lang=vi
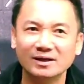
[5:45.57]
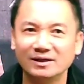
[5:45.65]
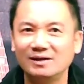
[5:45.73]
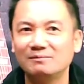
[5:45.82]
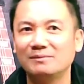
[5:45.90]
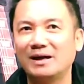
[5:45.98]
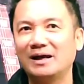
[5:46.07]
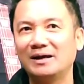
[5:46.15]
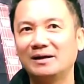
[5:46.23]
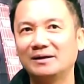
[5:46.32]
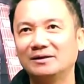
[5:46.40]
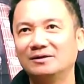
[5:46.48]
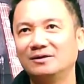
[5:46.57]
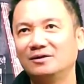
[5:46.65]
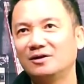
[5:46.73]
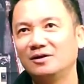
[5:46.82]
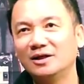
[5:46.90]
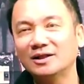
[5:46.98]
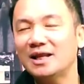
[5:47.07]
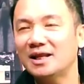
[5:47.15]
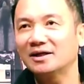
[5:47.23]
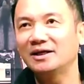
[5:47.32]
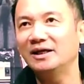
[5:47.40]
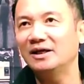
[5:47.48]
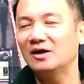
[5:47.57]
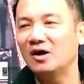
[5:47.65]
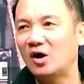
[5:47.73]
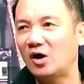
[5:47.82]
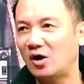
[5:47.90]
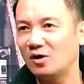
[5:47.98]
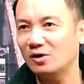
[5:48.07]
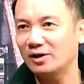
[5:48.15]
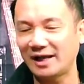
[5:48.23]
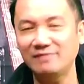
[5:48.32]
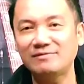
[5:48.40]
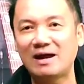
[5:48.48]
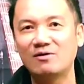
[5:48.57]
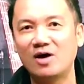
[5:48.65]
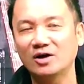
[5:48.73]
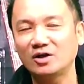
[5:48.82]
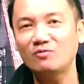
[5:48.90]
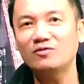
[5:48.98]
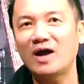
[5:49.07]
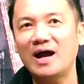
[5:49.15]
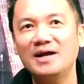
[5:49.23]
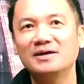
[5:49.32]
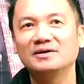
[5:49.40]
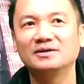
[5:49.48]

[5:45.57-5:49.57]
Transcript: nhưng mà những thế lực kia họ nhảy vào họ chống phá